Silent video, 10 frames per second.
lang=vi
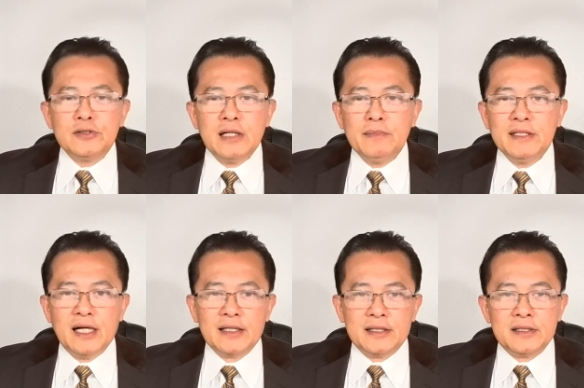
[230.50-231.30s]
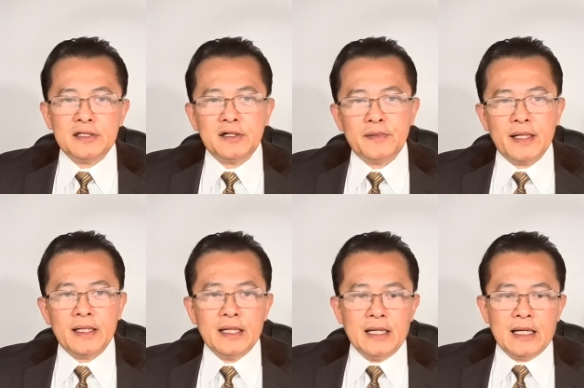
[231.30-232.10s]
cho đến bây giờ thì thưa quý
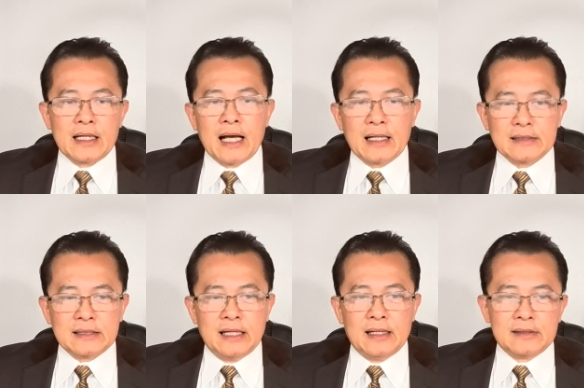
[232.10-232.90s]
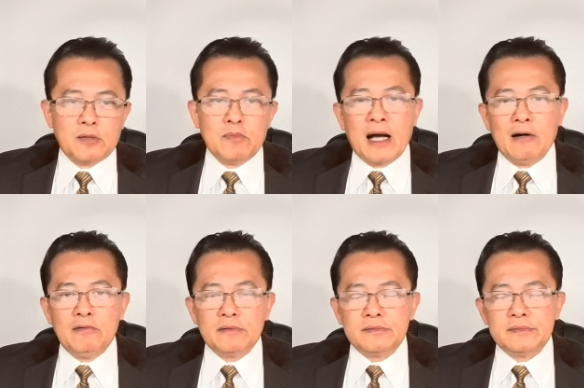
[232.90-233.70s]
vị các uh, thông
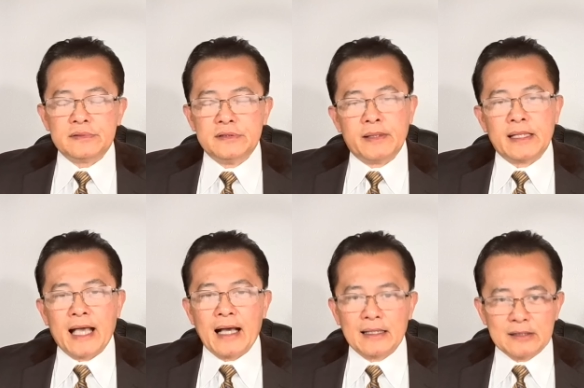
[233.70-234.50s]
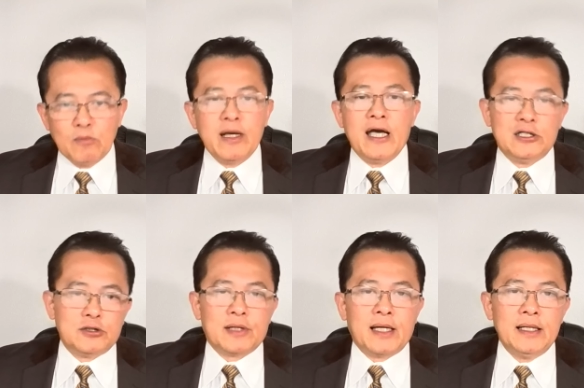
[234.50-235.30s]
báo các thống kê
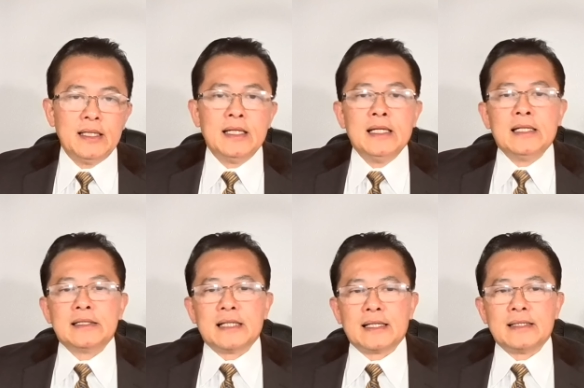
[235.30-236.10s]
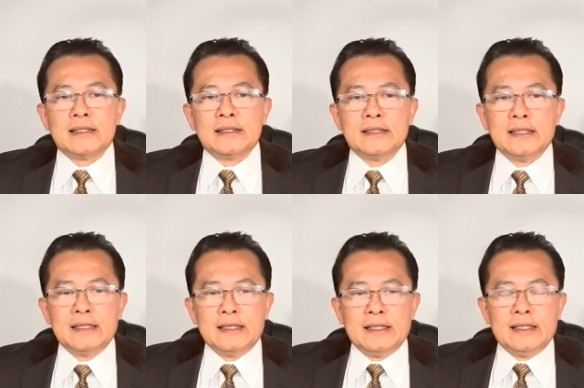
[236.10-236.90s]
cho thấy rằng
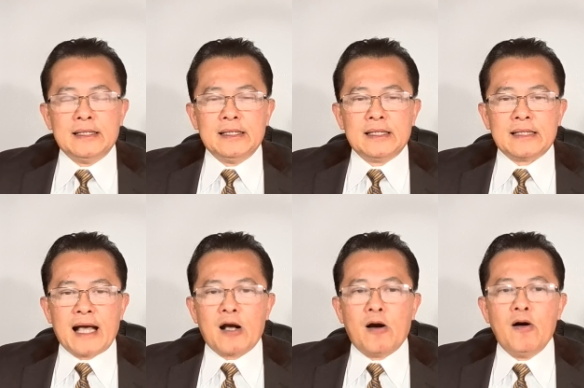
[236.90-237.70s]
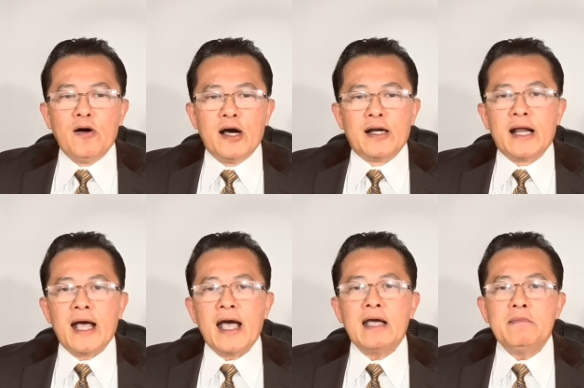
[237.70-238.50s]
đã có gần
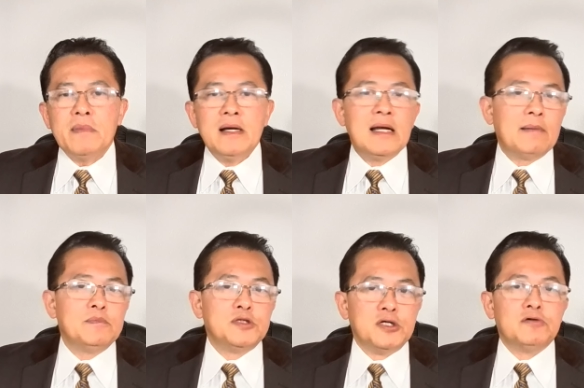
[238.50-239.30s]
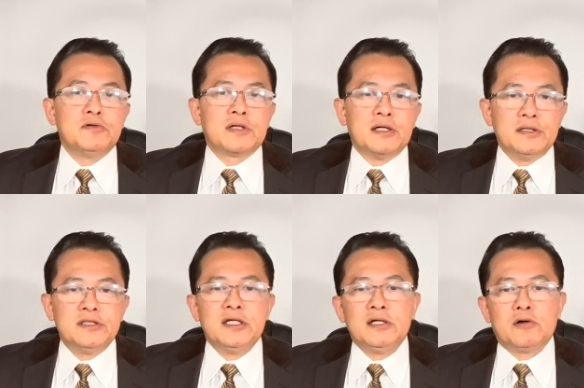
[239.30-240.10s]
25 triệu cử
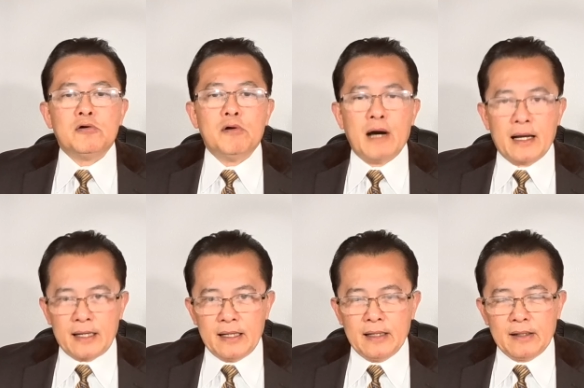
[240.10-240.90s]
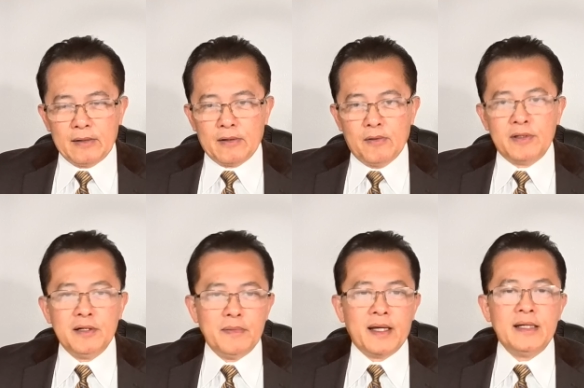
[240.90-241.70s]
tri của Hoa của
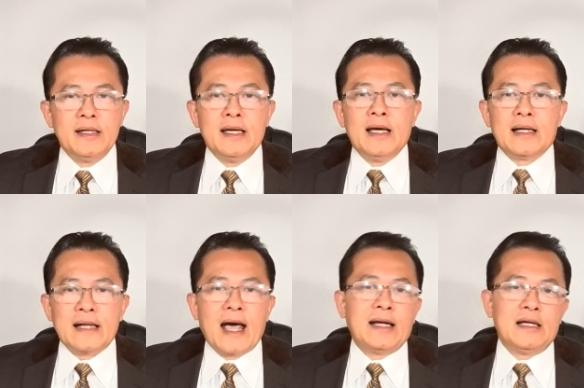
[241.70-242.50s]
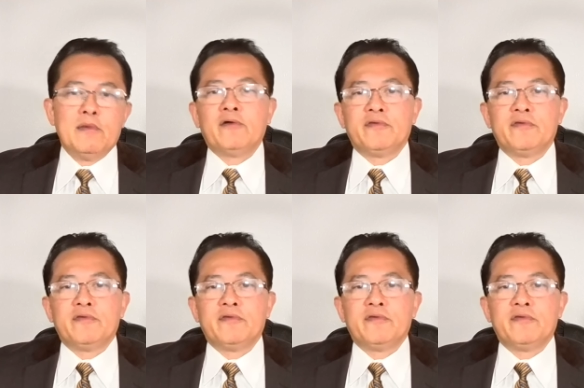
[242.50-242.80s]
nước Mỹ đã đi